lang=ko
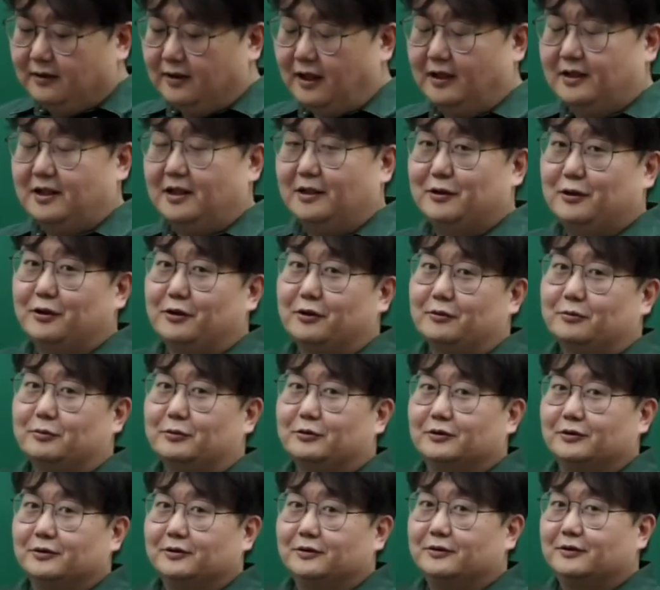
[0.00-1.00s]
예, 안녕하세요
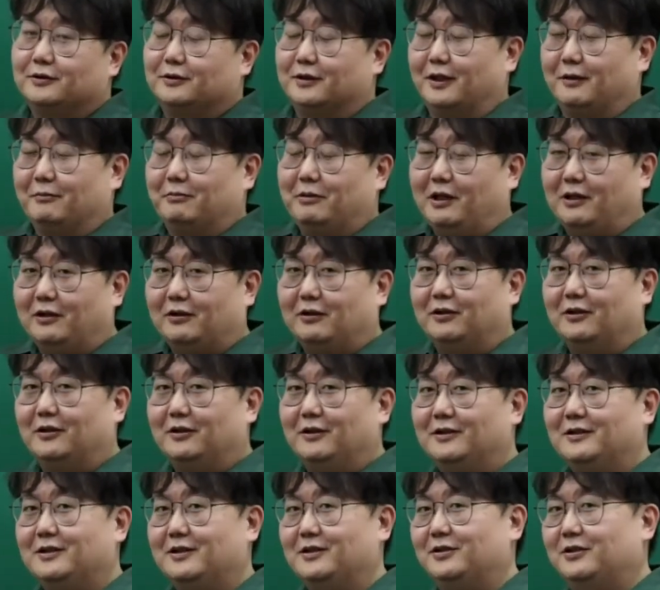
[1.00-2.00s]
여러분 예, 8월
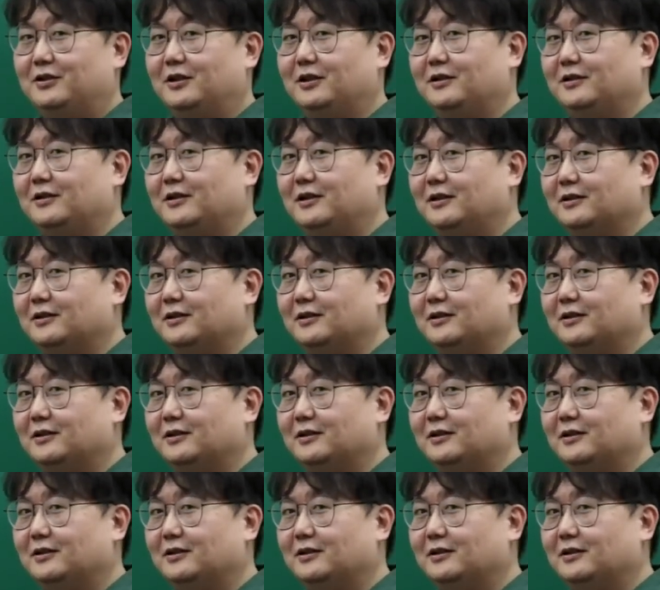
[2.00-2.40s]
이슈앤